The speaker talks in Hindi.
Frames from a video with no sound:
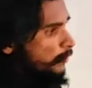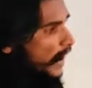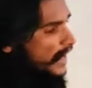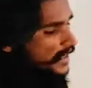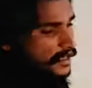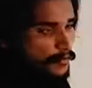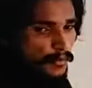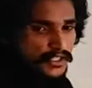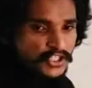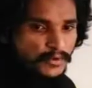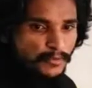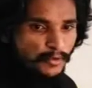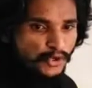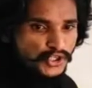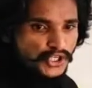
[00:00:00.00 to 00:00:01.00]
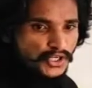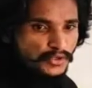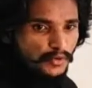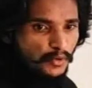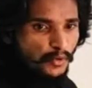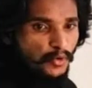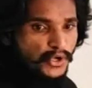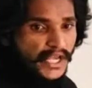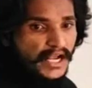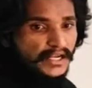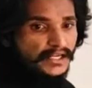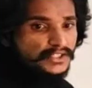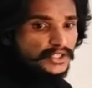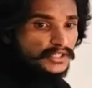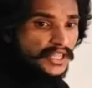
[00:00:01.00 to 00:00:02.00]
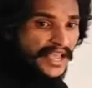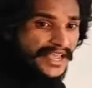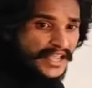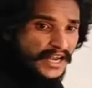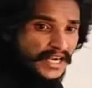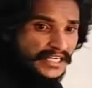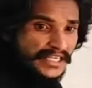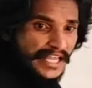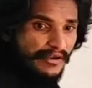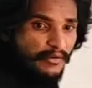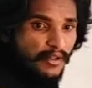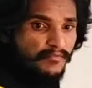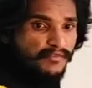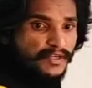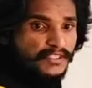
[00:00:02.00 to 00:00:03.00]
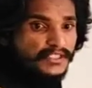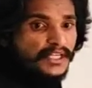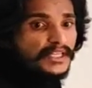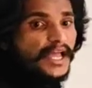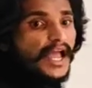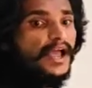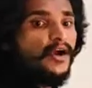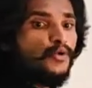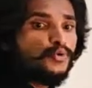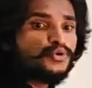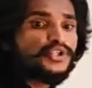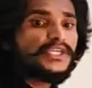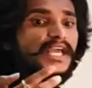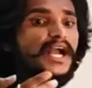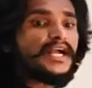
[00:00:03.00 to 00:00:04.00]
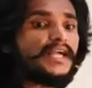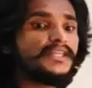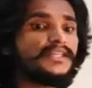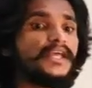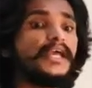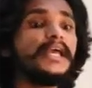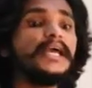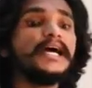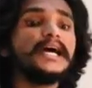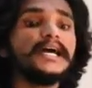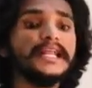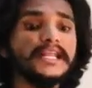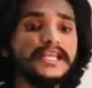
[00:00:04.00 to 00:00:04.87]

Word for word: बाकी बचे पोर्शन को वो क्या कर सकता है डेवलप कर सकता है उसे क्या कहते हैं